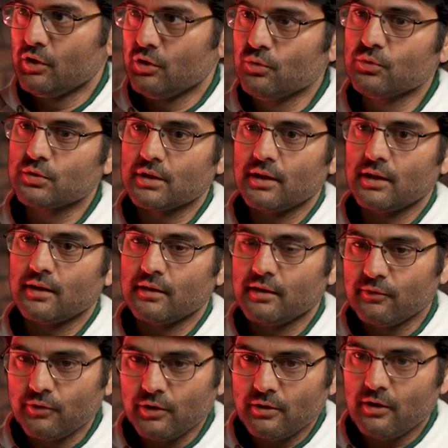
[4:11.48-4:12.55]
यूज़ करें
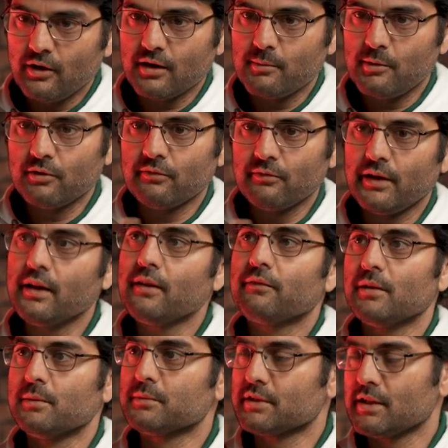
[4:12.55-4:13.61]
हैं फिर टॉक अबाउट वेडिंग
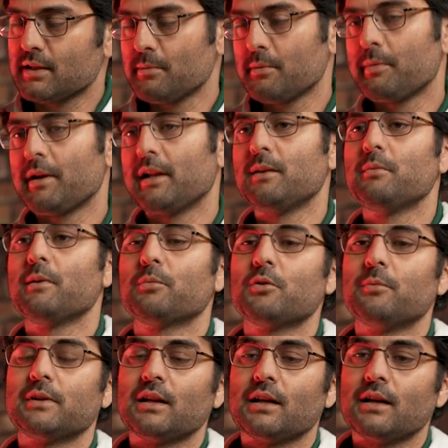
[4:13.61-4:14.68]
फिल्म जैसे मैं पहले भी
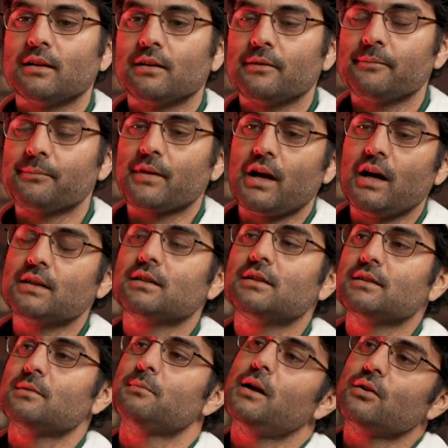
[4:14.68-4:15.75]
आपको बता रहा था आजकल
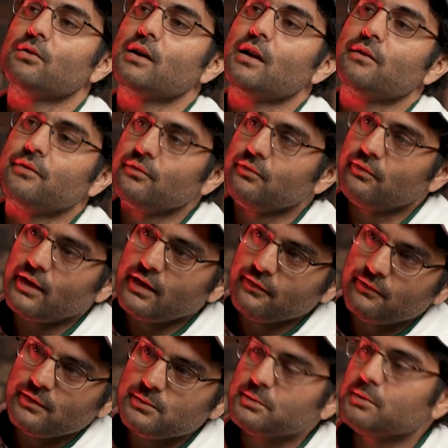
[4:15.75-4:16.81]
सिनेमाटोग्राफी वेडिंग
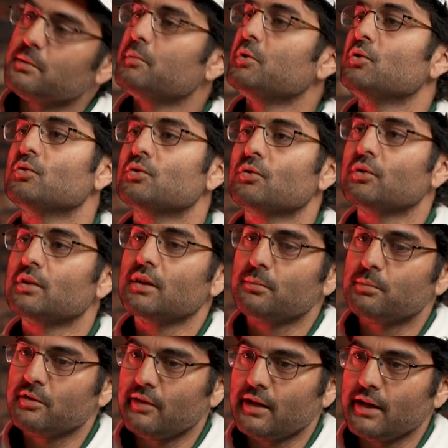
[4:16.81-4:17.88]
फिल्म में भी यूज़ होती है
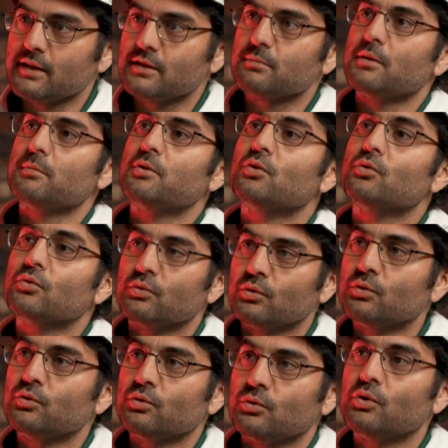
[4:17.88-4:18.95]
प्री वेडिंग्स में भी
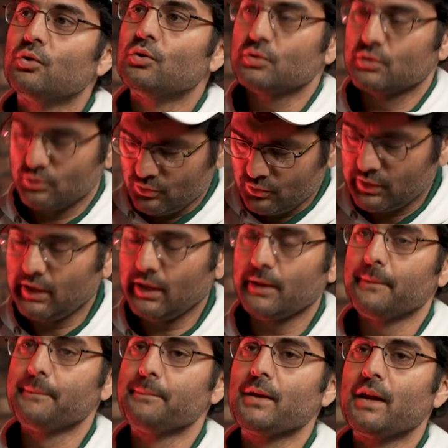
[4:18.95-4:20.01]
होती है
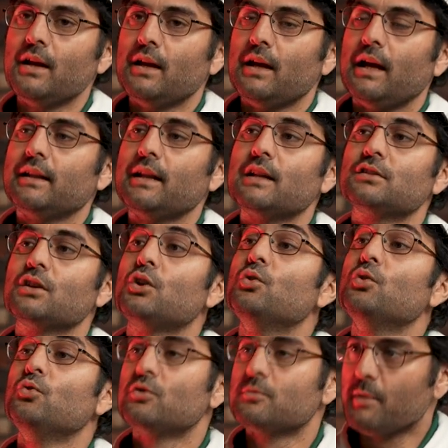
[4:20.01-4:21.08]
एंड दैट्स अ
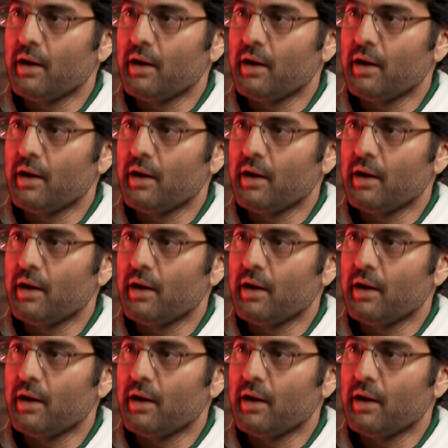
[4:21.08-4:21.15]
ह्यूज